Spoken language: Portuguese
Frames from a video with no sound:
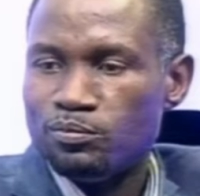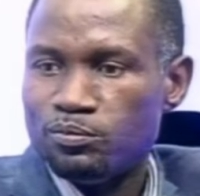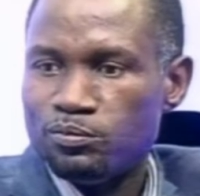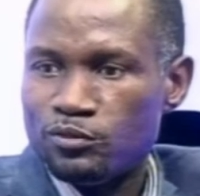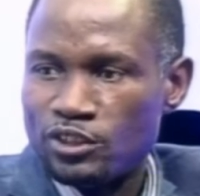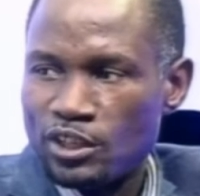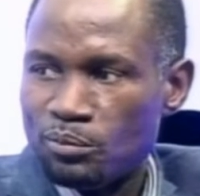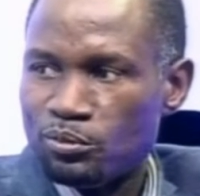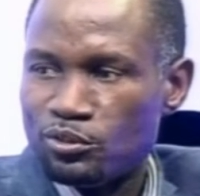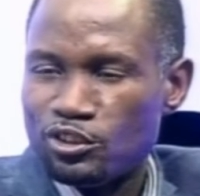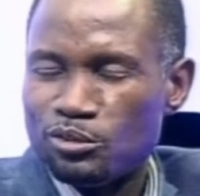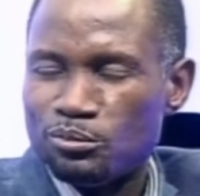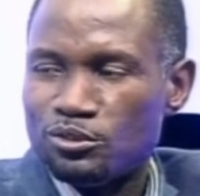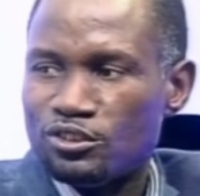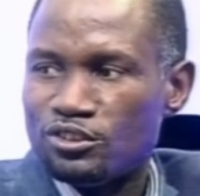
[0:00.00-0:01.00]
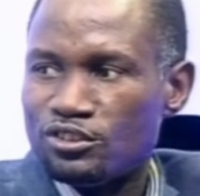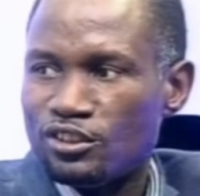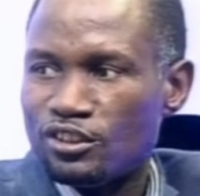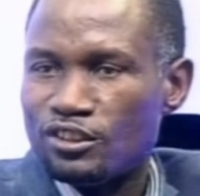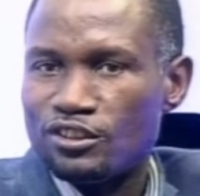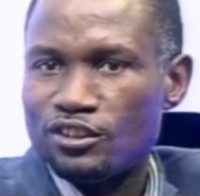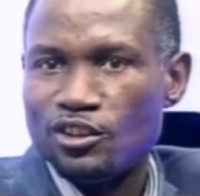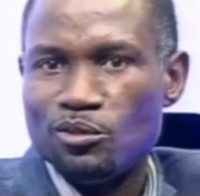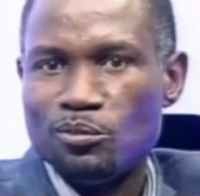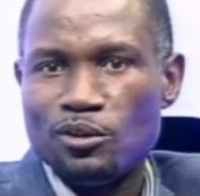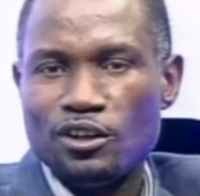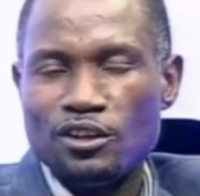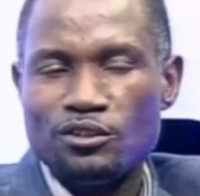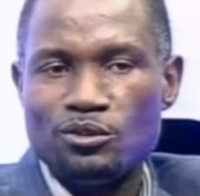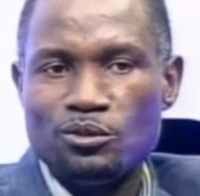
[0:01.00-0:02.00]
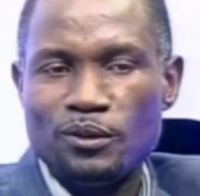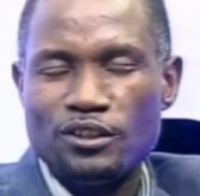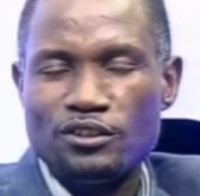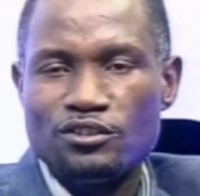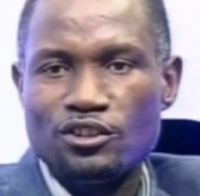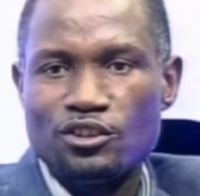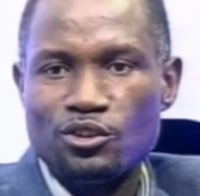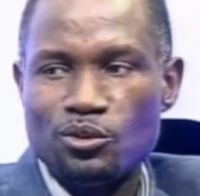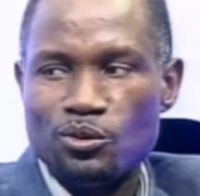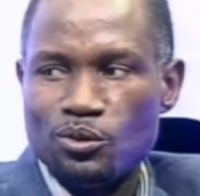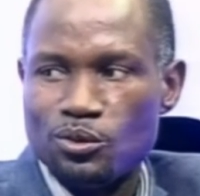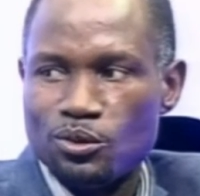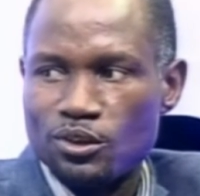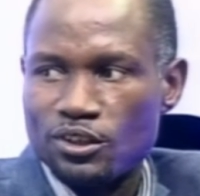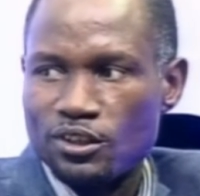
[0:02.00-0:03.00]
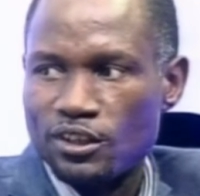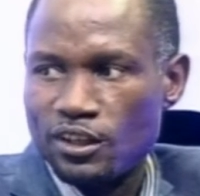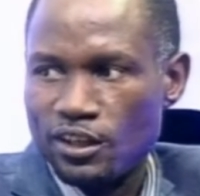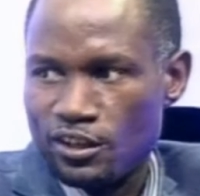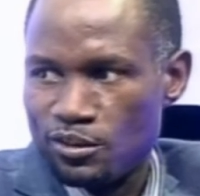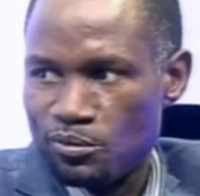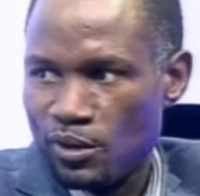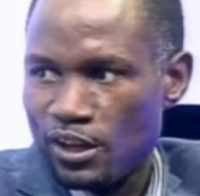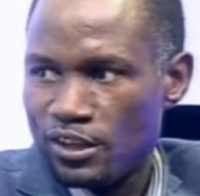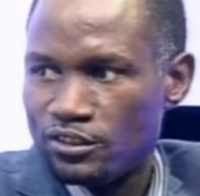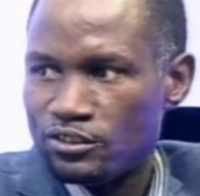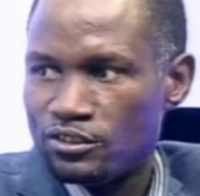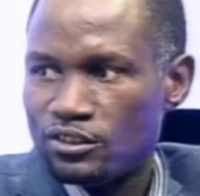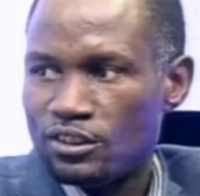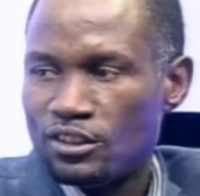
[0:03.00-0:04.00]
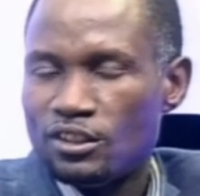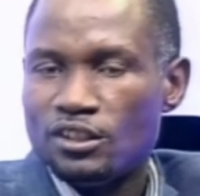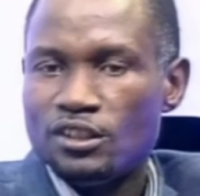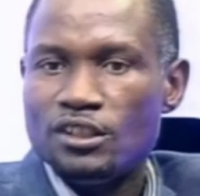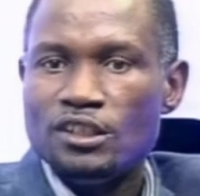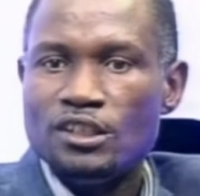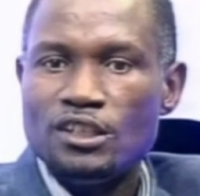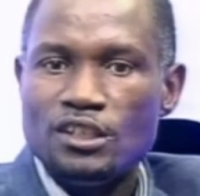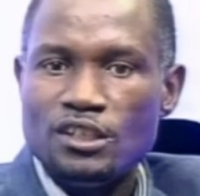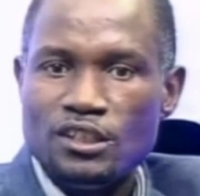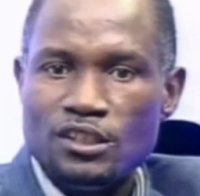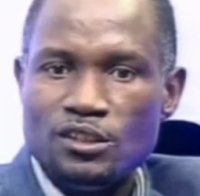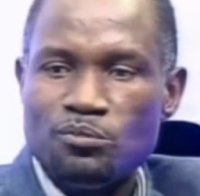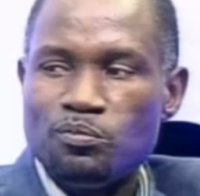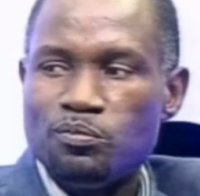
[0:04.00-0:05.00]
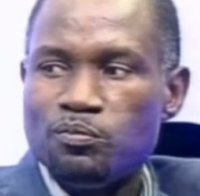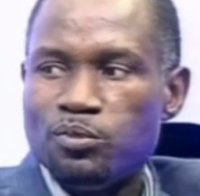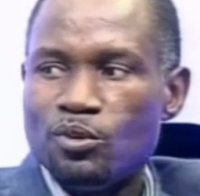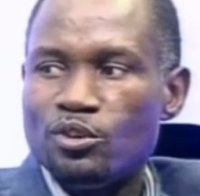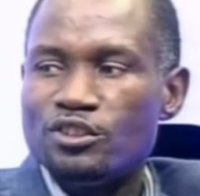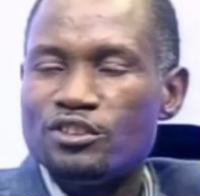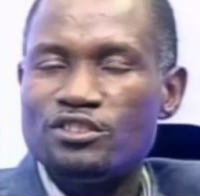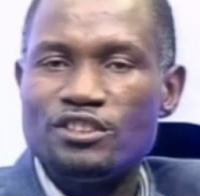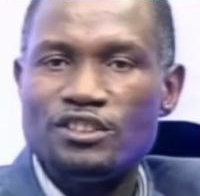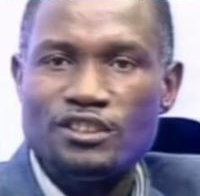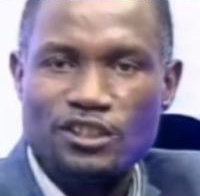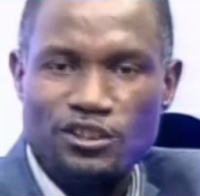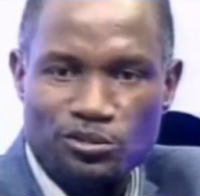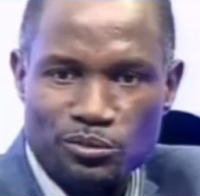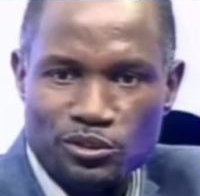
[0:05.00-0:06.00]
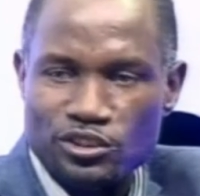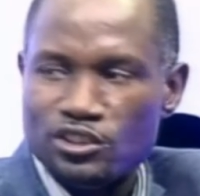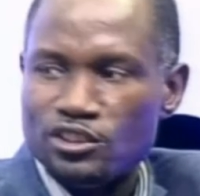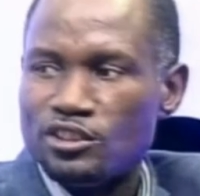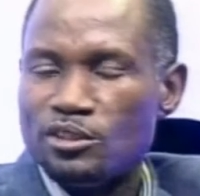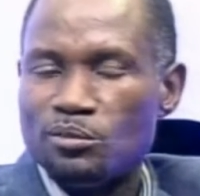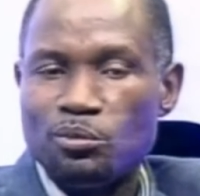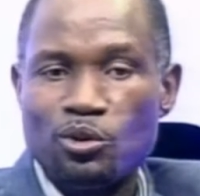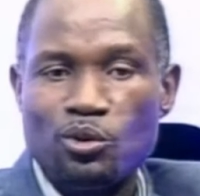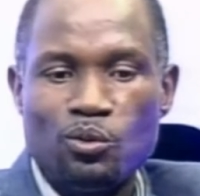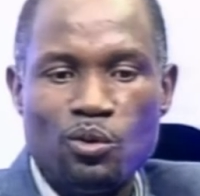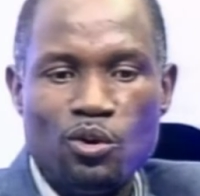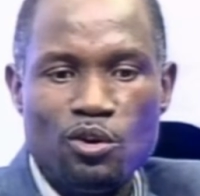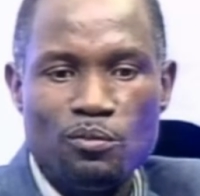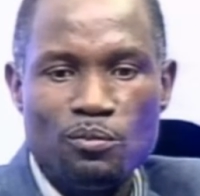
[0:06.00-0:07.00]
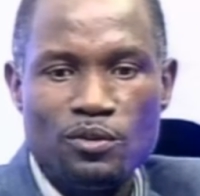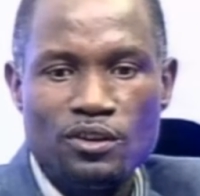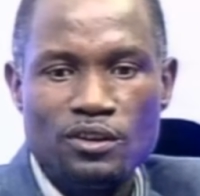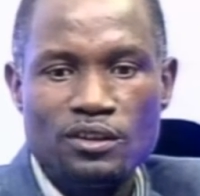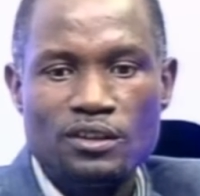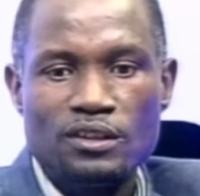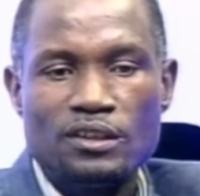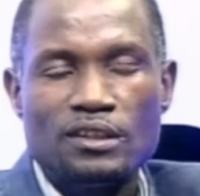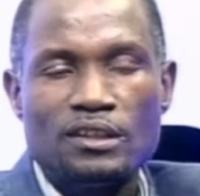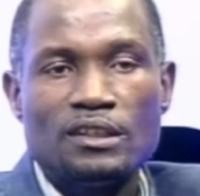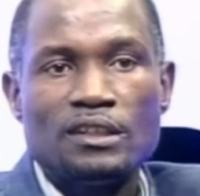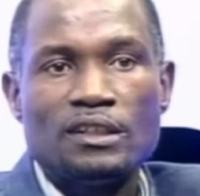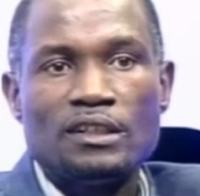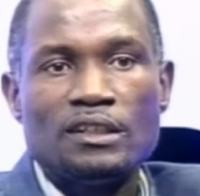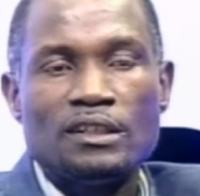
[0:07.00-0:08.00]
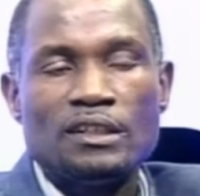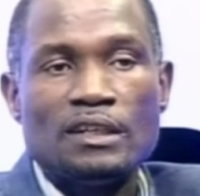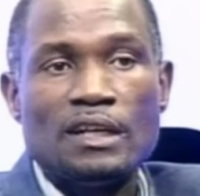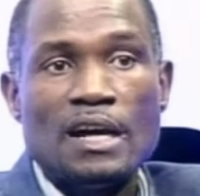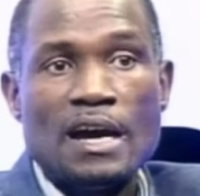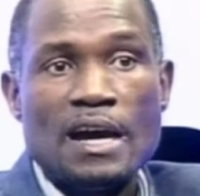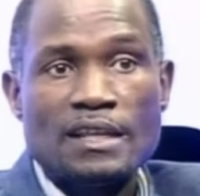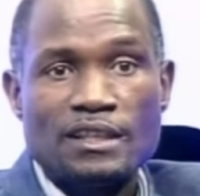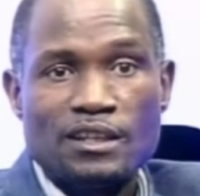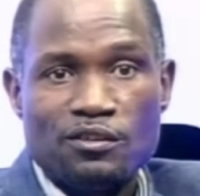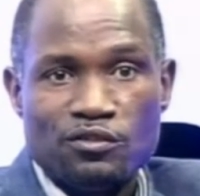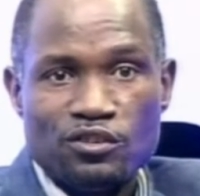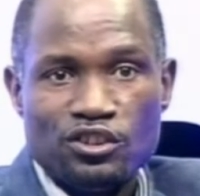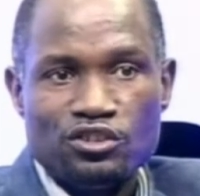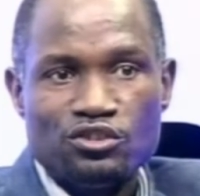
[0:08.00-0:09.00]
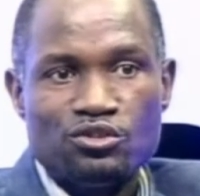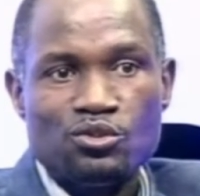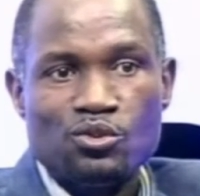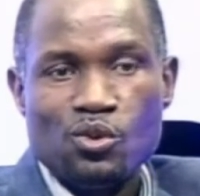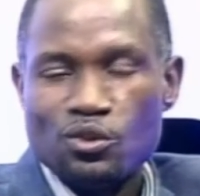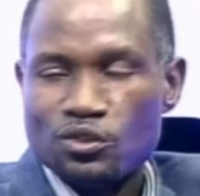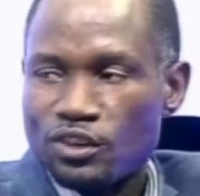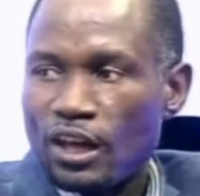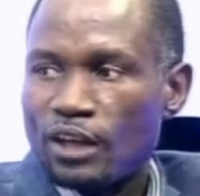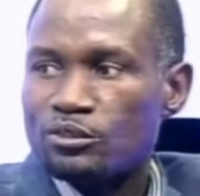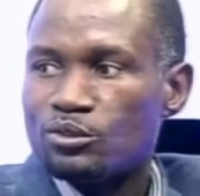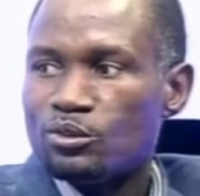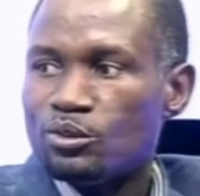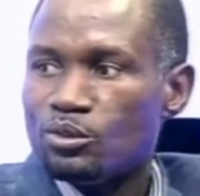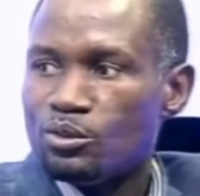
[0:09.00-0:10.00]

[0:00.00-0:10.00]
já podemos dizer que é uma doença que ocorre em animais e pode ser transmitida para o homem através do contato